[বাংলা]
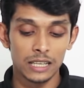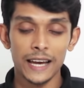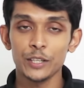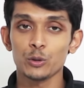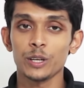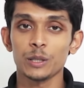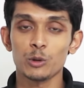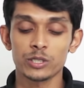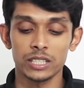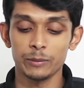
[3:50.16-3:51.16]
লাইট ওয়েট
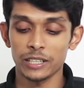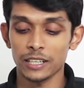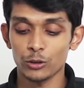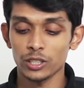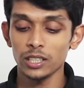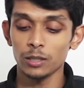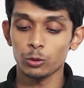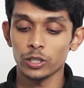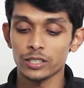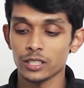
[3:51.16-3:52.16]
এবং স্লিমের কারণে
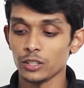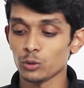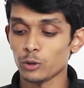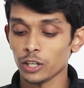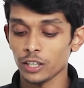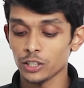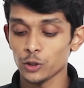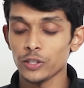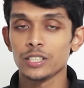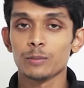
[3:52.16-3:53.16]
এবং স্ক্রিন টু বডি
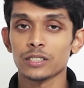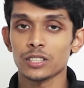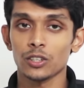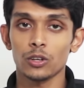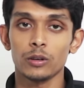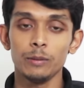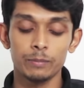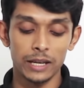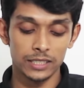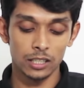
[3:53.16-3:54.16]
রেশিও এইট্টি পারসেন্ট হয়
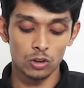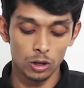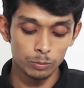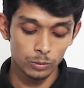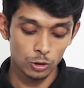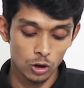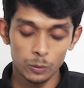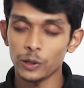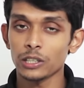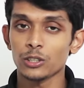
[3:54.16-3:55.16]
ব্যাজেল কম কম
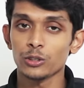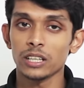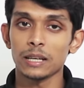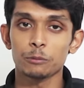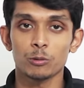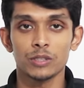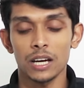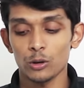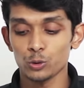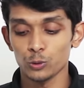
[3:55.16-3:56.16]
হওয়ার কারণে ল্যাপটপটি
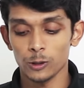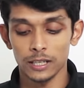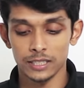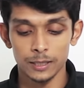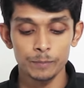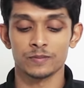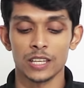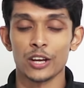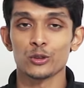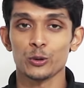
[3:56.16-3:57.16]
আরও সুন্দর লাগছে
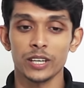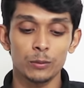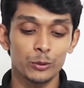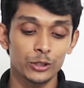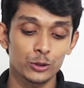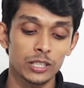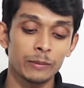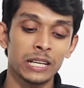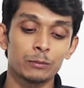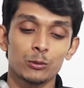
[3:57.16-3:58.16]
তো এরপরে যদি
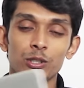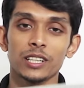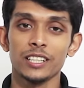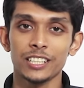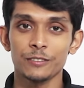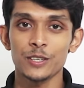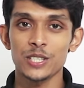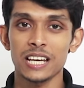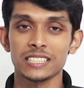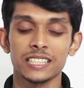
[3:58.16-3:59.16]
আমি ল্যাপটপটির
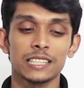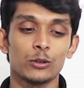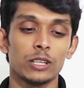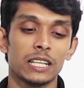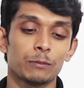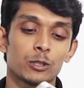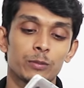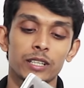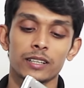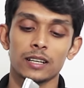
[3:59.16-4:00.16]
ইন্টারফেসে আসি তাহলে
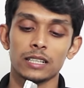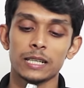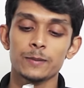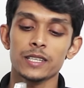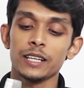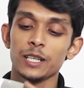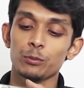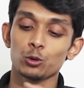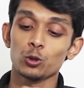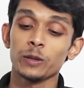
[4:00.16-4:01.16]
ল্যাপটপটির লেফট সাইডে
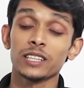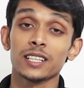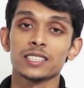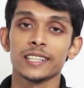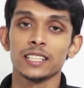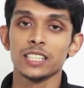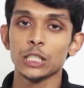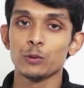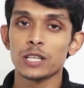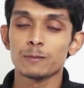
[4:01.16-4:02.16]
প্রথমেই থাকছে একটি
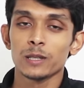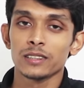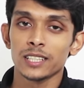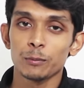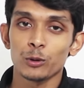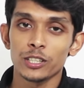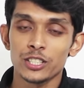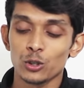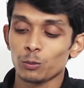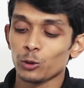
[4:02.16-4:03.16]
ইউএসবি থ্রি পয়েন্ট জিরো